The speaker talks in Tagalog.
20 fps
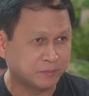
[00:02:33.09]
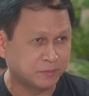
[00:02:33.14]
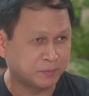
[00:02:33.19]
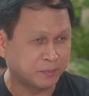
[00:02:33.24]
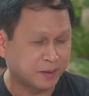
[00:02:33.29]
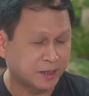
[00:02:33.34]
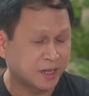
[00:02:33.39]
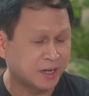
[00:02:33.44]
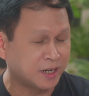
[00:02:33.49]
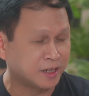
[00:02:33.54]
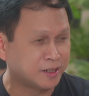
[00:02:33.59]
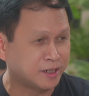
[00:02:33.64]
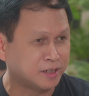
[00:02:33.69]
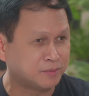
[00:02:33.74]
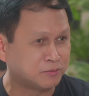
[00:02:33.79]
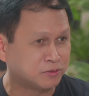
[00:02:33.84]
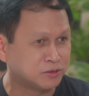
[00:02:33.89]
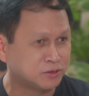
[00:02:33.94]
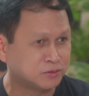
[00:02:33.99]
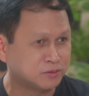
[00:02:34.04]
magpalalagay
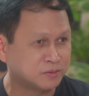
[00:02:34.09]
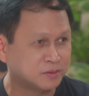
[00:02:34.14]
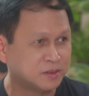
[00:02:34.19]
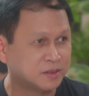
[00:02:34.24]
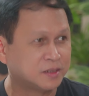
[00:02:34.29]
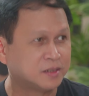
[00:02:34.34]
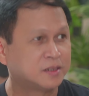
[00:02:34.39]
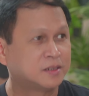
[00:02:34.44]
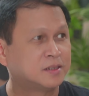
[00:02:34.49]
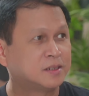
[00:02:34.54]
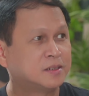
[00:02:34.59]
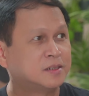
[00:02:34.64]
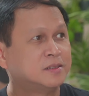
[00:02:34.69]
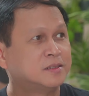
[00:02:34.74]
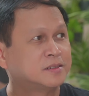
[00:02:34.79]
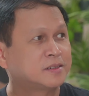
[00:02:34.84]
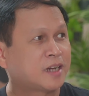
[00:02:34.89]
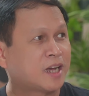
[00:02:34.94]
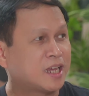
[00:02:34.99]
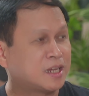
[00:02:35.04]
mo yung
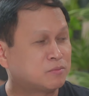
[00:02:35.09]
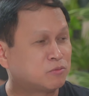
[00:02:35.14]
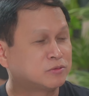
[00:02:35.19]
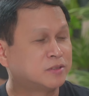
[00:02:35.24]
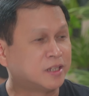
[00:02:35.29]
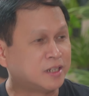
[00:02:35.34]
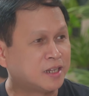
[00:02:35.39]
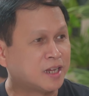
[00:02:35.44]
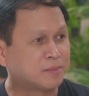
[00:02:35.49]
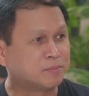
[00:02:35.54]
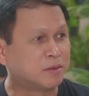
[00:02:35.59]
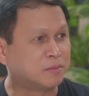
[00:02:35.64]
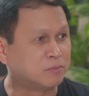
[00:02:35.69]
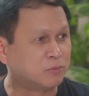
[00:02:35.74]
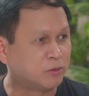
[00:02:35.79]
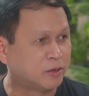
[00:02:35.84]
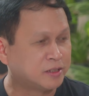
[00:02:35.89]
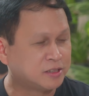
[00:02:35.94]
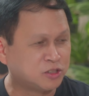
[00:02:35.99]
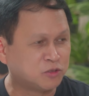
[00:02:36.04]
kaya mong dalhin habang
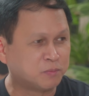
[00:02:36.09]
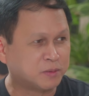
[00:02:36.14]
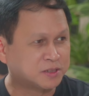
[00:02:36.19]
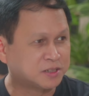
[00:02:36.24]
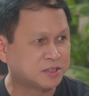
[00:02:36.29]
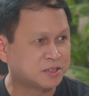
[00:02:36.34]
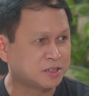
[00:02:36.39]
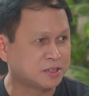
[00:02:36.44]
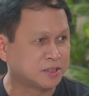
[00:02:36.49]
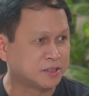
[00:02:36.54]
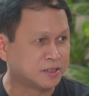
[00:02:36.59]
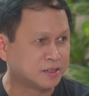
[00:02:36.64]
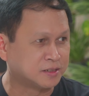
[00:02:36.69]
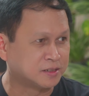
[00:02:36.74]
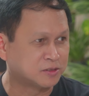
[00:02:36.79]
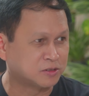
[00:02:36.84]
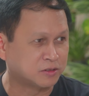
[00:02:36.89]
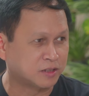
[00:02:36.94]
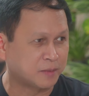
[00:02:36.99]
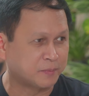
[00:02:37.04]
buhay, hindi yung pagsisiyan. So